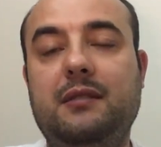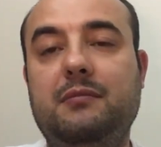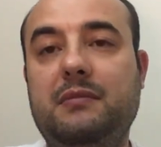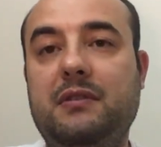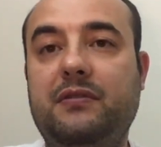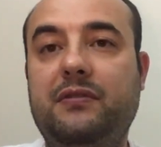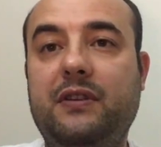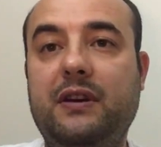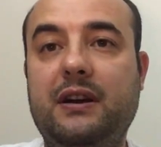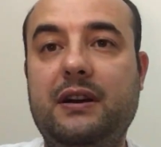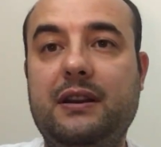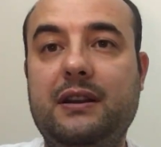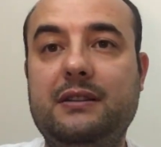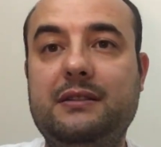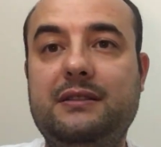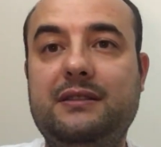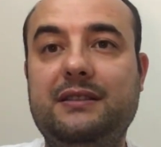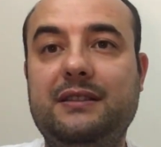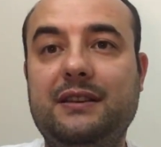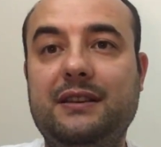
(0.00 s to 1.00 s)

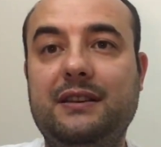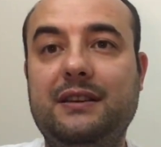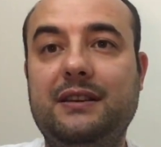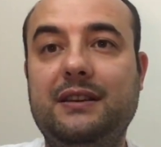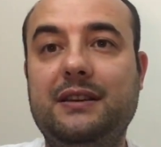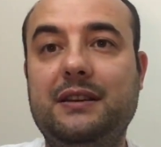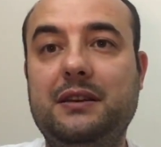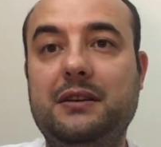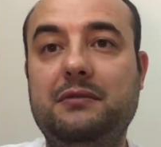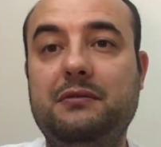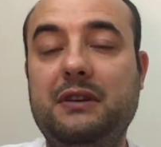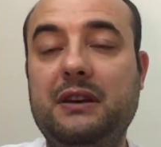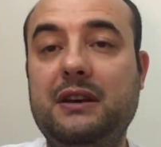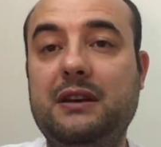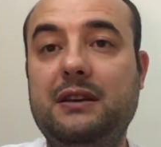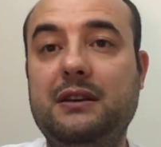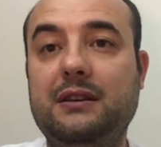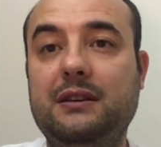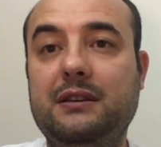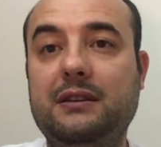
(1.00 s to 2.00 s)
Mefaret e,
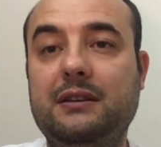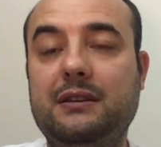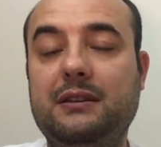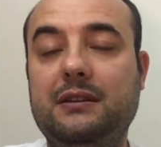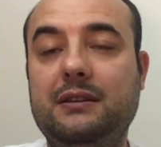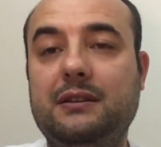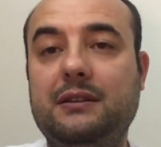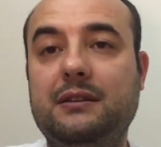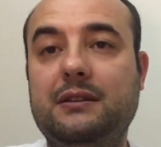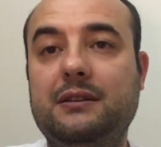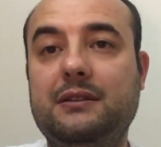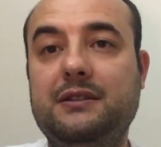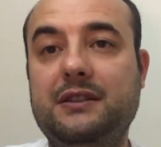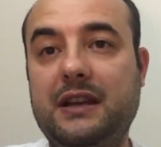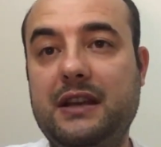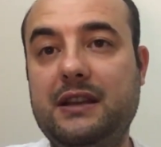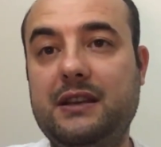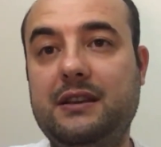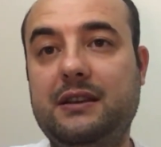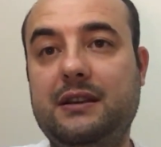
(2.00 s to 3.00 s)
ve
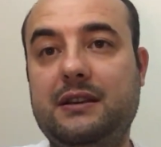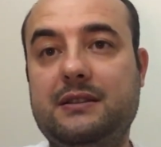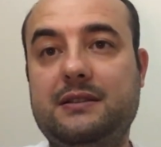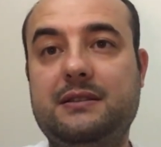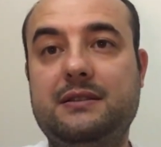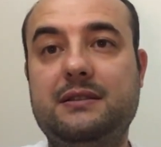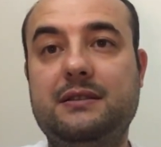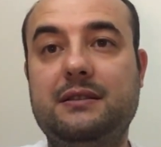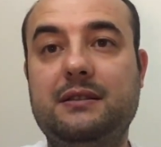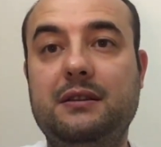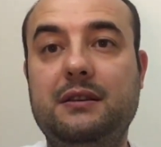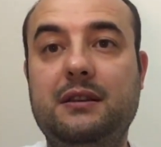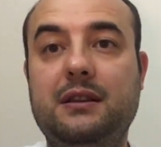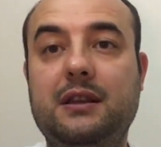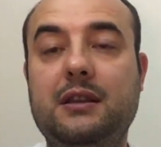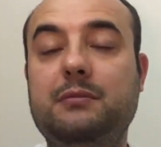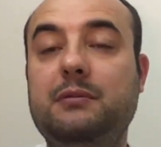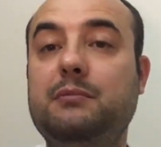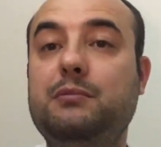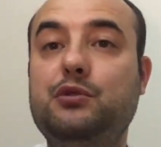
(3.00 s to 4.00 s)
Renginaz
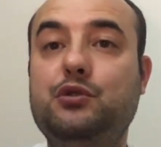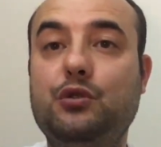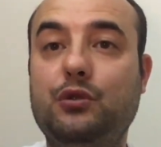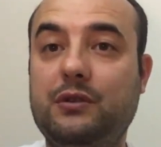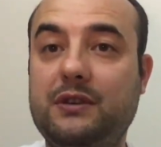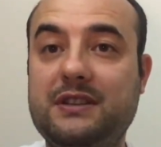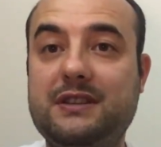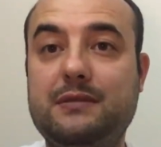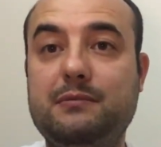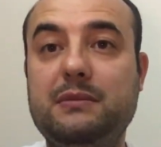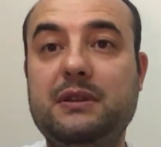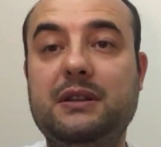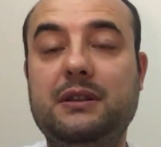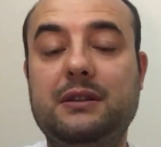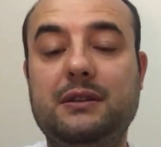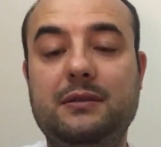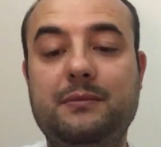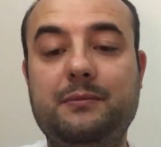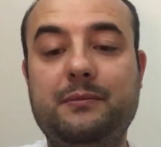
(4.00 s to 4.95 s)
gibi birçok ismin